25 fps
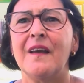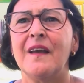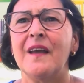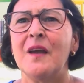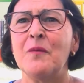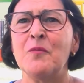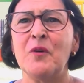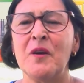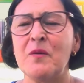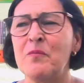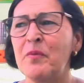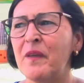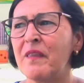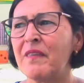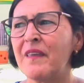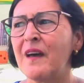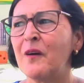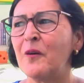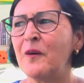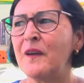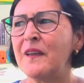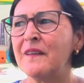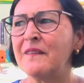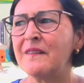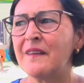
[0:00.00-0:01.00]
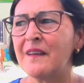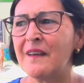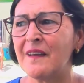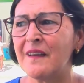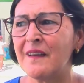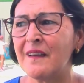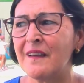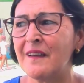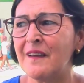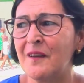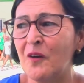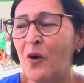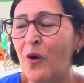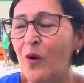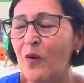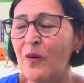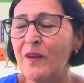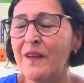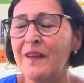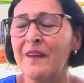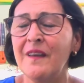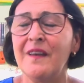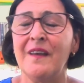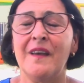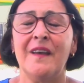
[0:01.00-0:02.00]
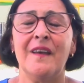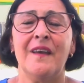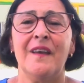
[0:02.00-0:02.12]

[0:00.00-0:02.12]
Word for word: Hemos empezado este hoy.